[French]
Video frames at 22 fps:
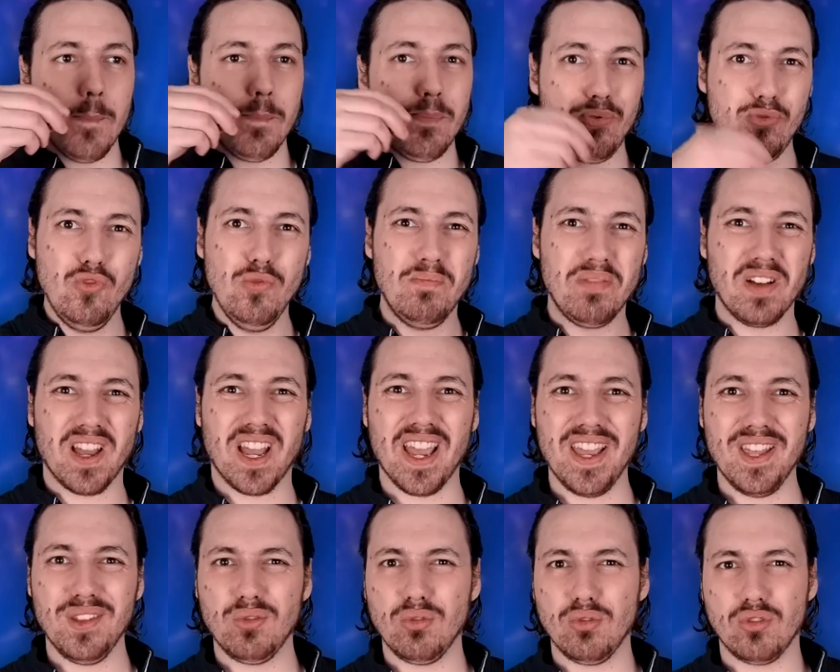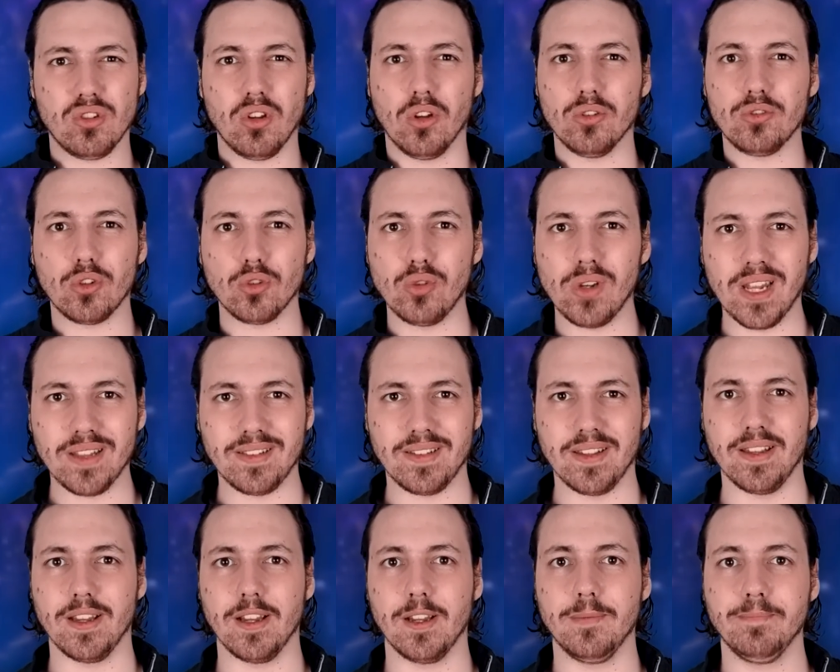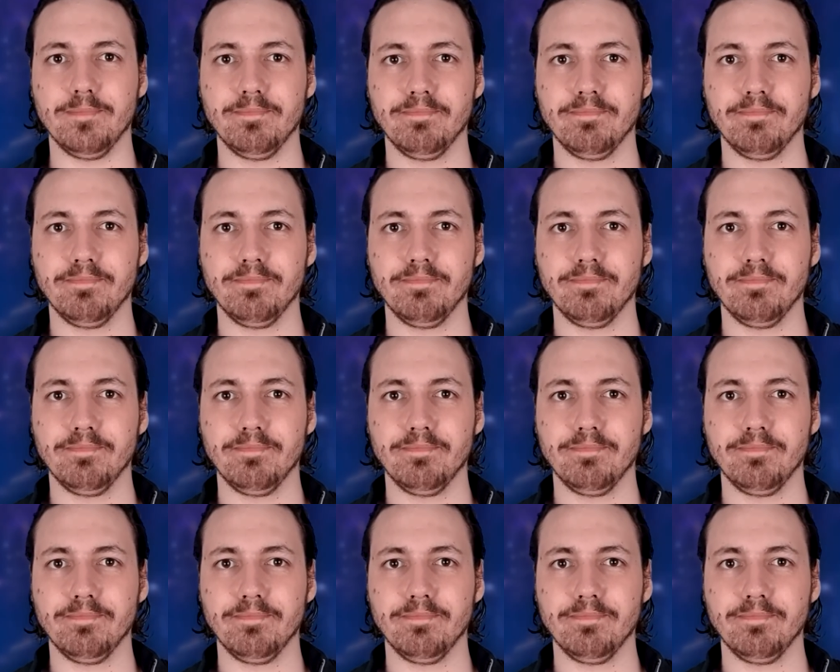plus près du centre de la Terre.